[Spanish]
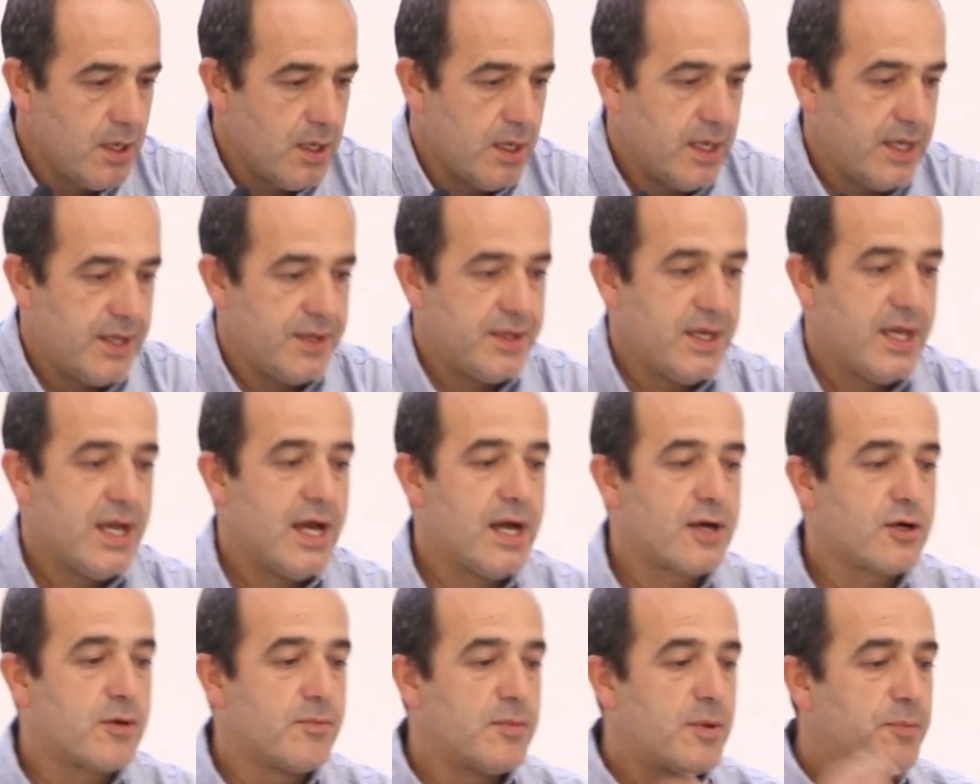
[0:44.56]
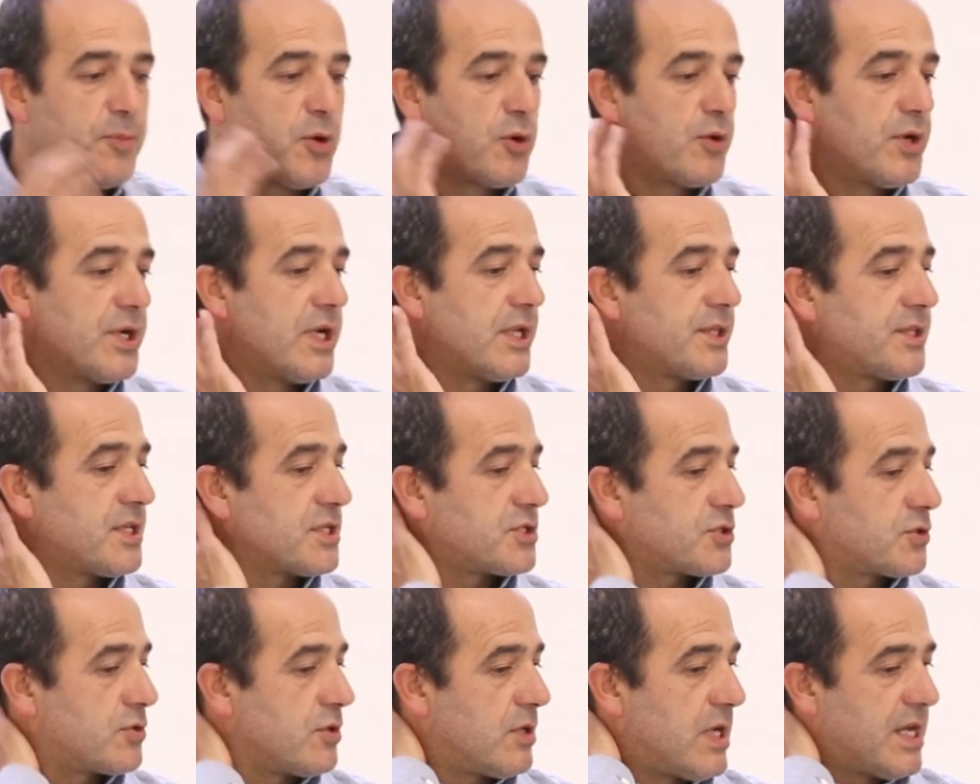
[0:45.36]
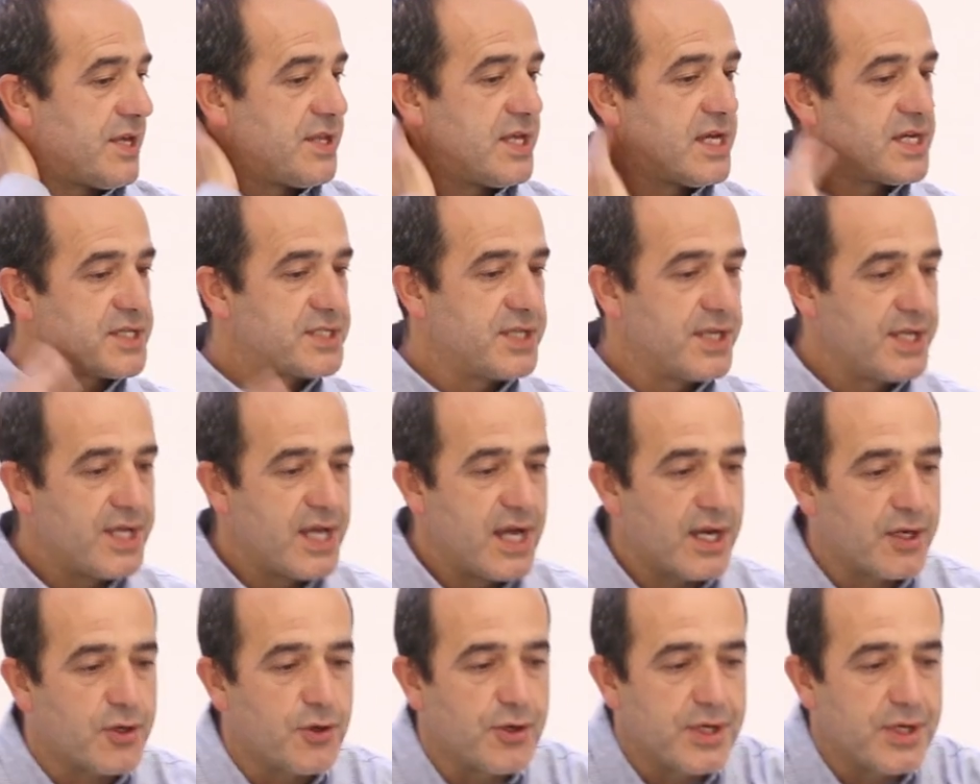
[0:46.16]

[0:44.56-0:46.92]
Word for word: La idea, como pongo en el texto, la idea sería